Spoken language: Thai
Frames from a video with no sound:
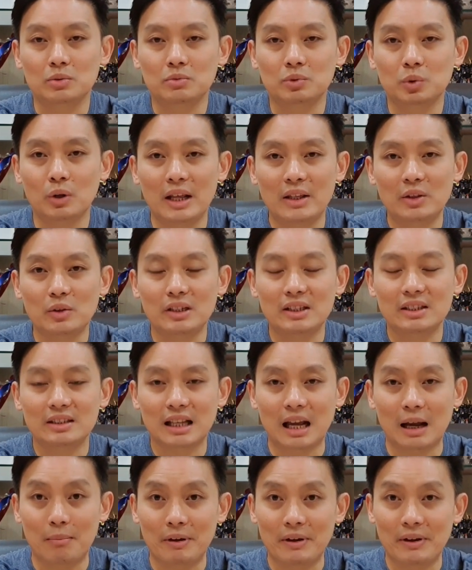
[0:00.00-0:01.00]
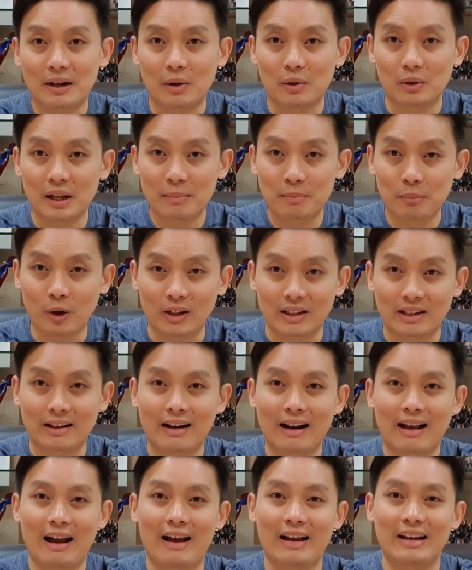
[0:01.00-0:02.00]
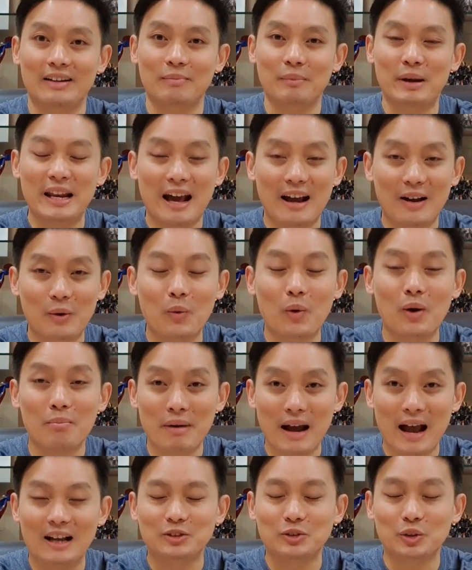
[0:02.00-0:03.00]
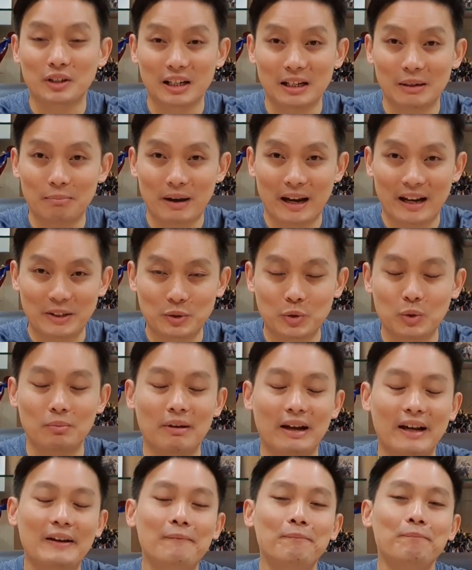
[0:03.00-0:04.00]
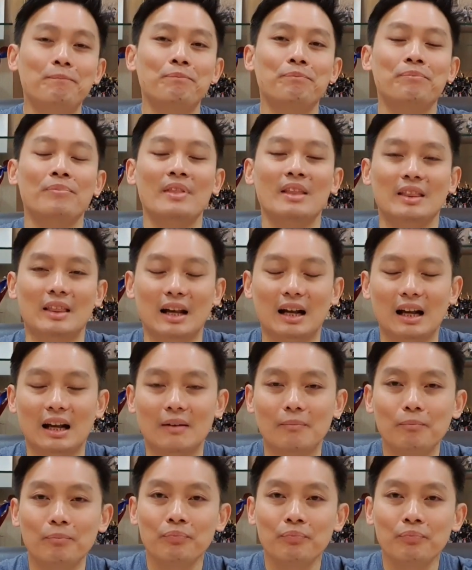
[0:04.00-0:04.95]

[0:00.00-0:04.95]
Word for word: ตัวเลขตัวนี้จะทำให้เราได้ผ่อนคลาย ไม่น่ากลัวมากจนเกินไป ถูกไหมนะครั